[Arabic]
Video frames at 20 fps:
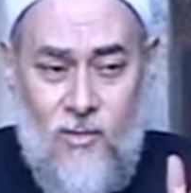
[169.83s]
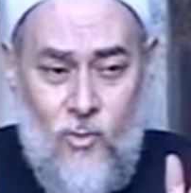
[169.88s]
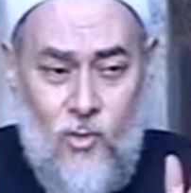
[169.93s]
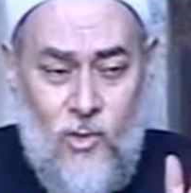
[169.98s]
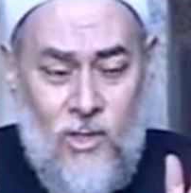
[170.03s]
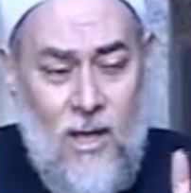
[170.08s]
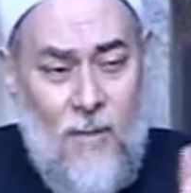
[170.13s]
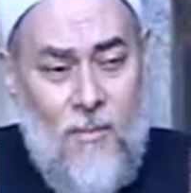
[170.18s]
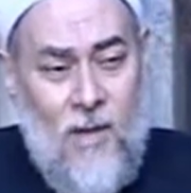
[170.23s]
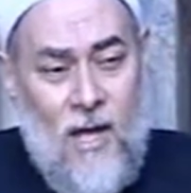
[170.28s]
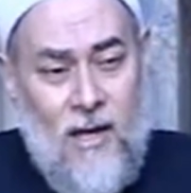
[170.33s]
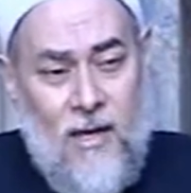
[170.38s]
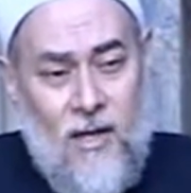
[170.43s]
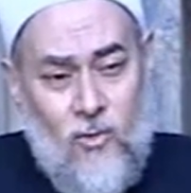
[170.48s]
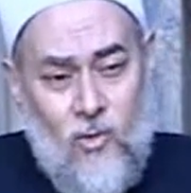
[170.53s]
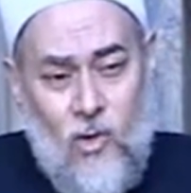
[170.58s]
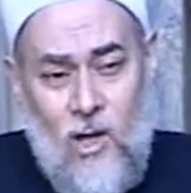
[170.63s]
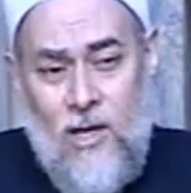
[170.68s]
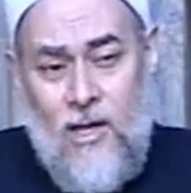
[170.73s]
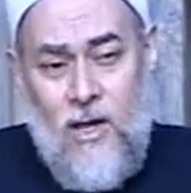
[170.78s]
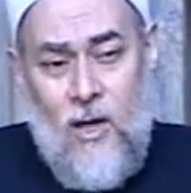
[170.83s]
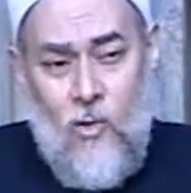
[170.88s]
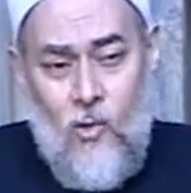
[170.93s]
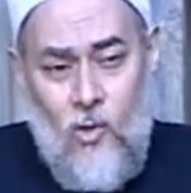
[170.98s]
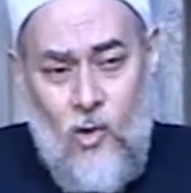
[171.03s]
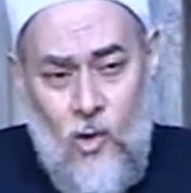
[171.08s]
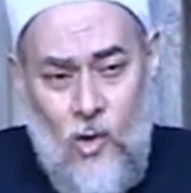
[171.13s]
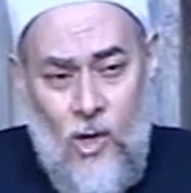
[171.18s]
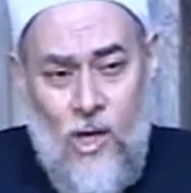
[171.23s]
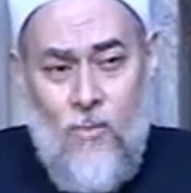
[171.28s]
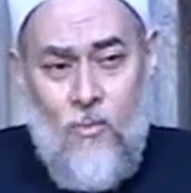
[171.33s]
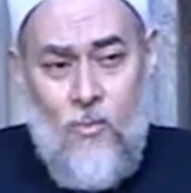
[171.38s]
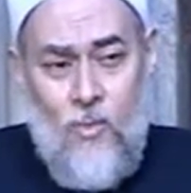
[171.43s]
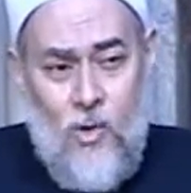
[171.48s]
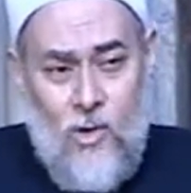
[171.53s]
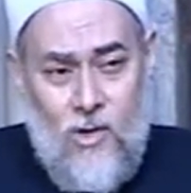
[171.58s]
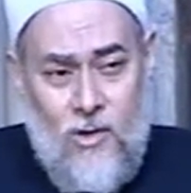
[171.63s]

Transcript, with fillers: وده معناته أنه يحبك